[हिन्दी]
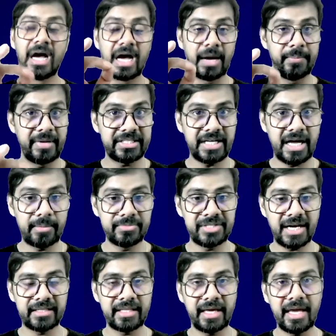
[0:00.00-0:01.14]
हमेशा हम
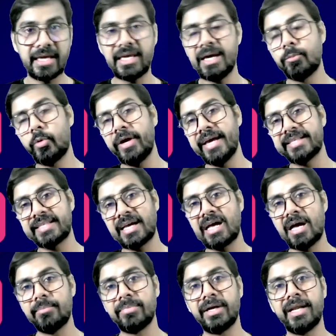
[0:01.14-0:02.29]
चाहते हैं कि हम कोई ऐसा
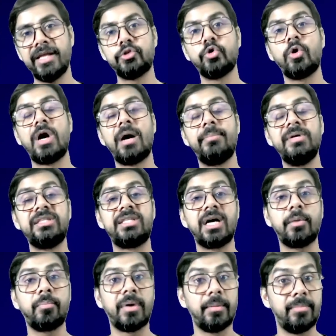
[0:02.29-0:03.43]
काम करें जो अभी
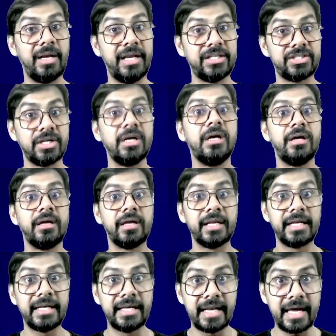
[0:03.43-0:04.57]
तक पब्लिश
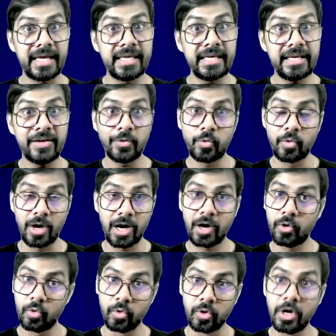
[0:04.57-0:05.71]
नहीं हुआ
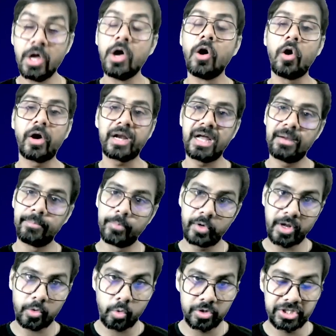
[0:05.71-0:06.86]
हो और हम
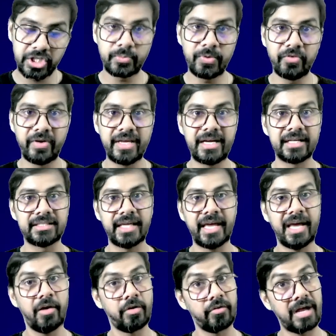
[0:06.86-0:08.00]
पूरा कोशिश भी वही करते
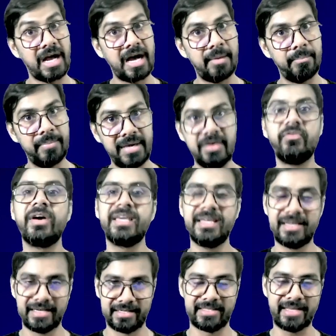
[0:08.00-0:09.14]
हैं और काम भी वही
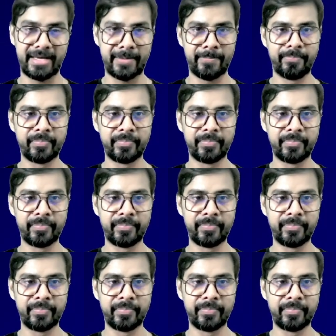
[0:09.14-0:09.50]
करते हैं